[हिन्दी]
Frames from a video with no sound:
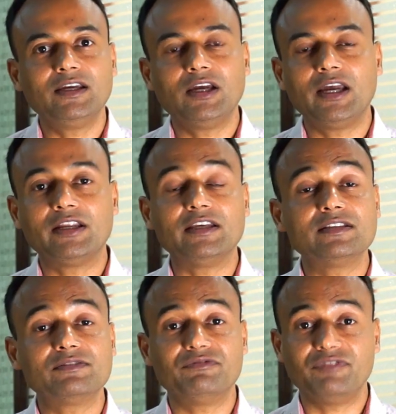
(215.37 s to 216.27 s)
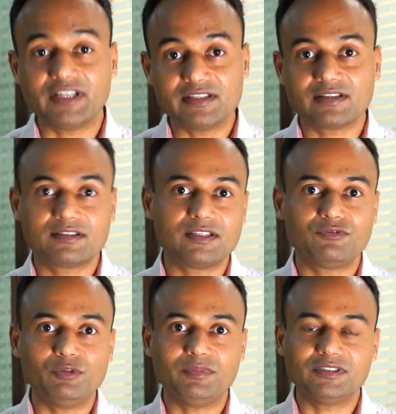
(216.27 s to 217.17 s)
एंड ही इज़ वेरी
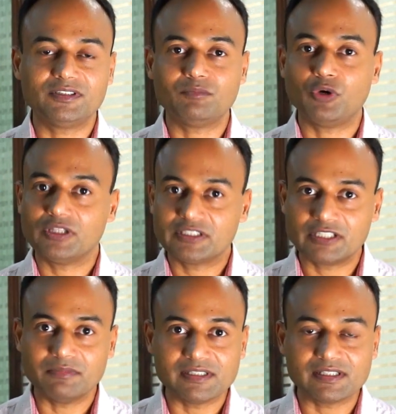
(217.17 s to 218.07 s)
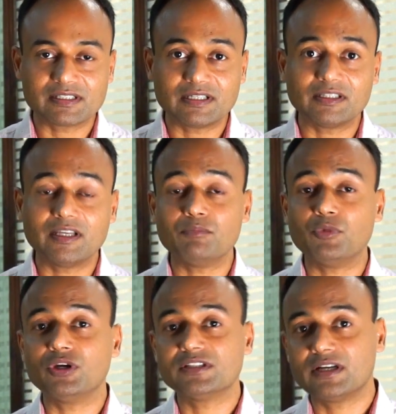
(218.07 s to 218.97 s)
सक्सेसफुल पर्सन बहुत अच्छा बिजनेस करते हैं
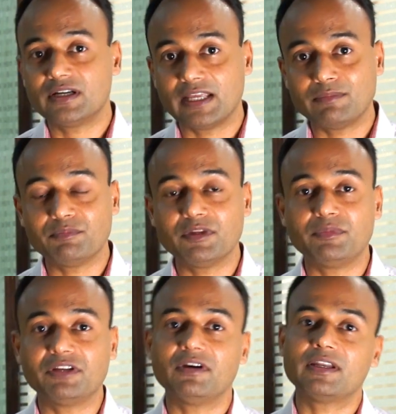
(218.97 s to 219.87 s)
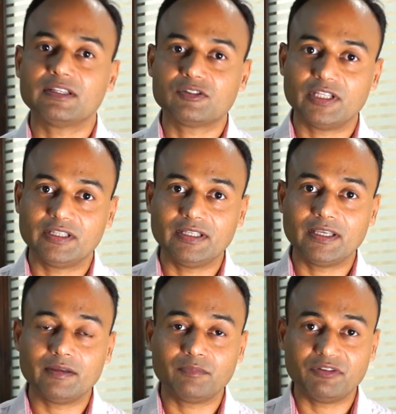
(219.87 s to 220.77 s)
बहुत सारा टाइम अपने परिवार के देते
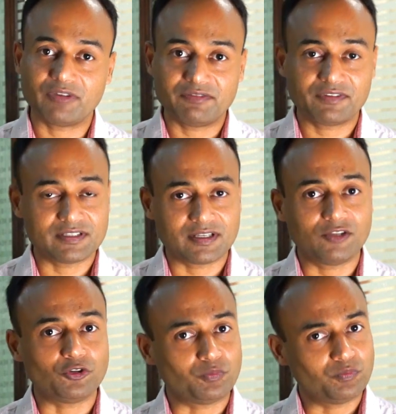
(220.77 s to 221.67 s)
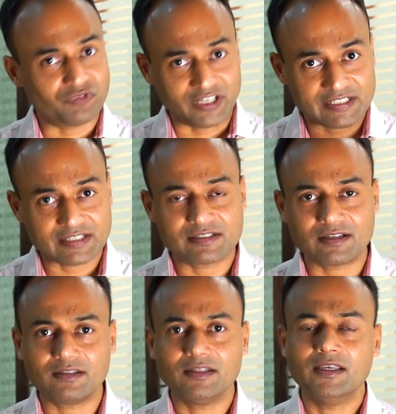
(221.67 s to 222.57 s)
हैं अपनी वाइफ के साथ और फ्रेंड्स के
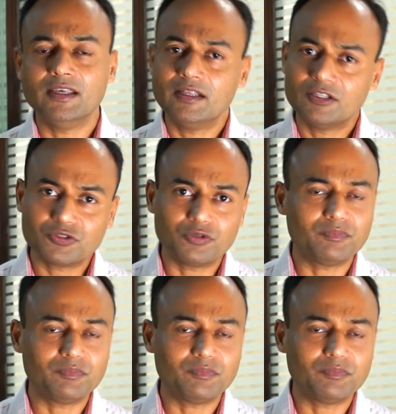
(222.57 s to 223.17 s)
साथ सो